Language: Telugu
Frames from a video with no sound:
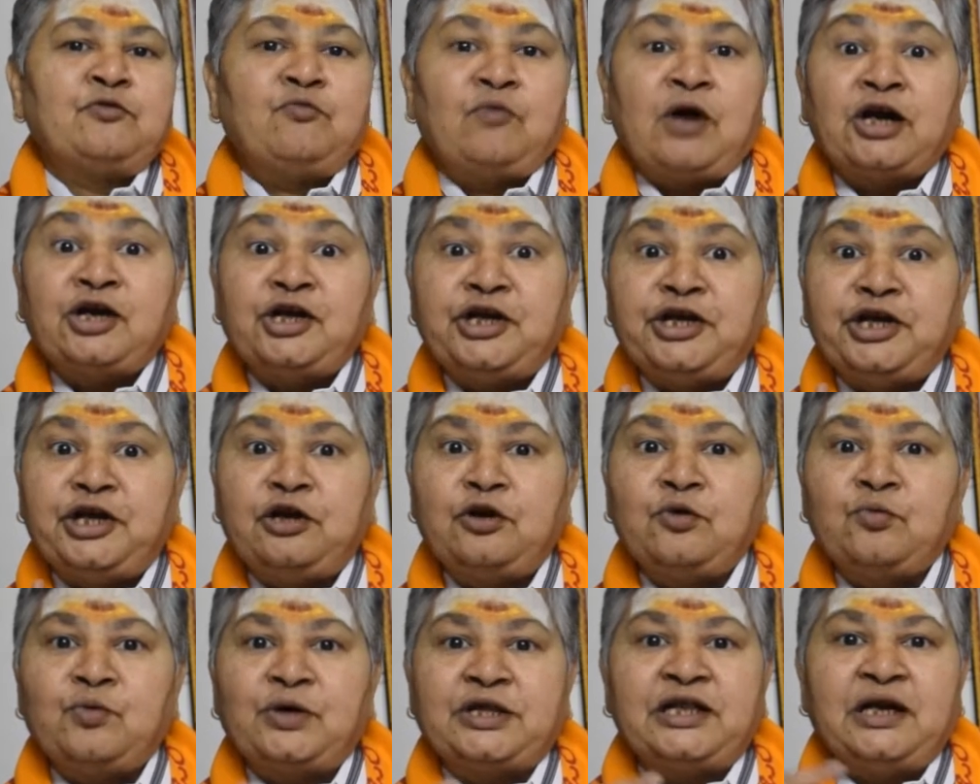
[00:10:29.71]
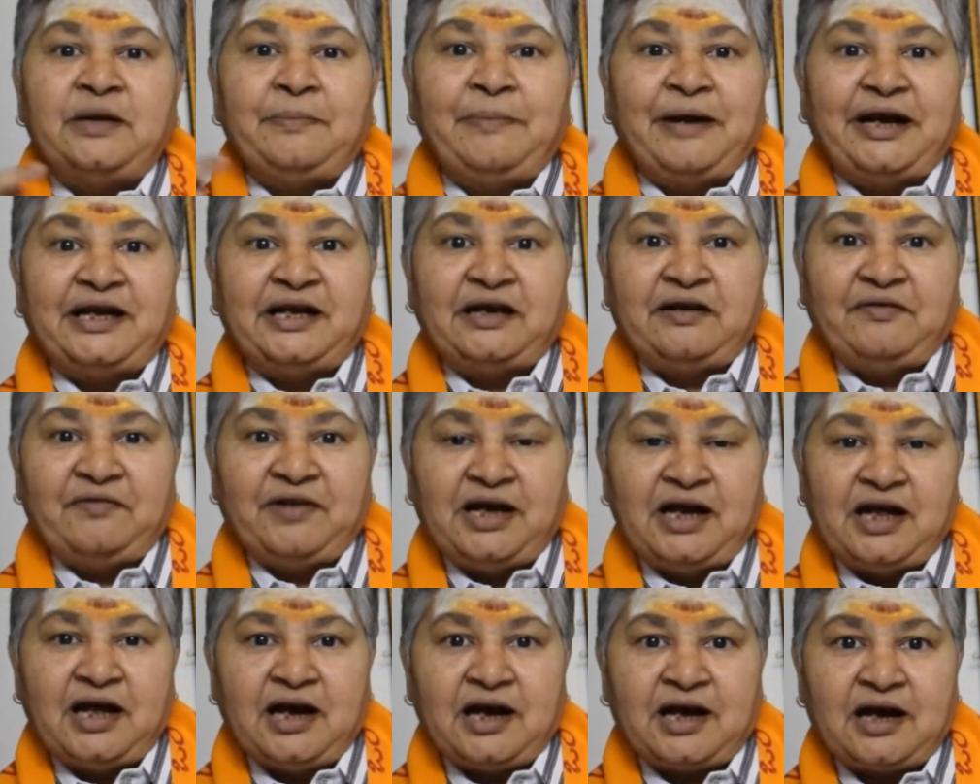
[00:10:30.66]
వాళ్ళు ఇల్లు వదిలి బయటకు
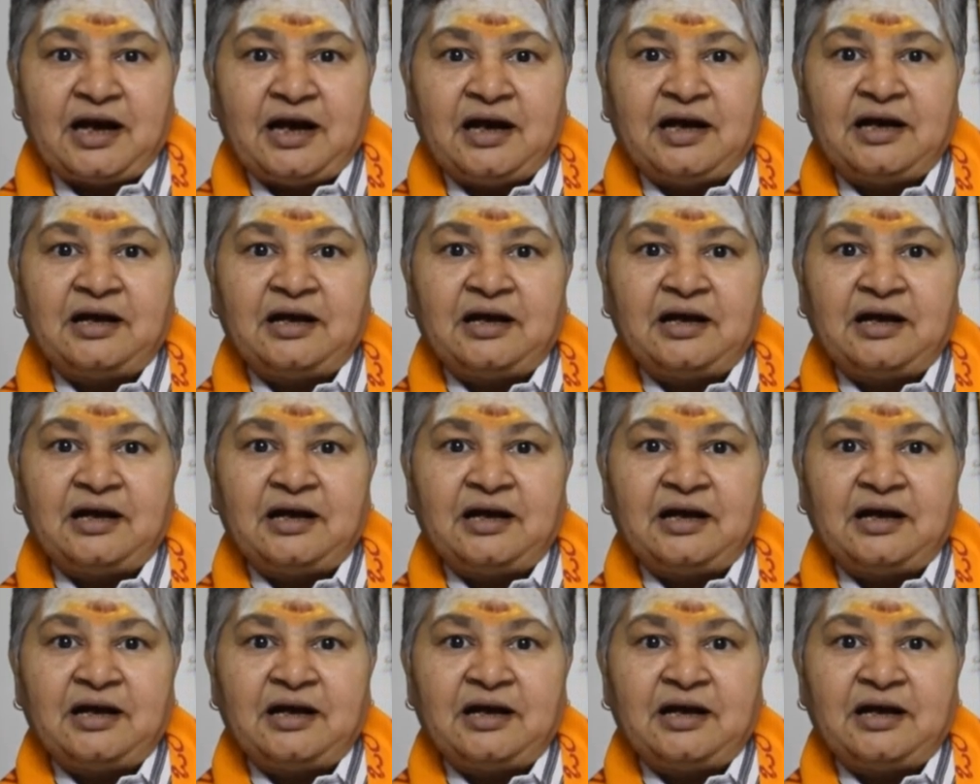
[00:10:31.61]
వెళ్ళాక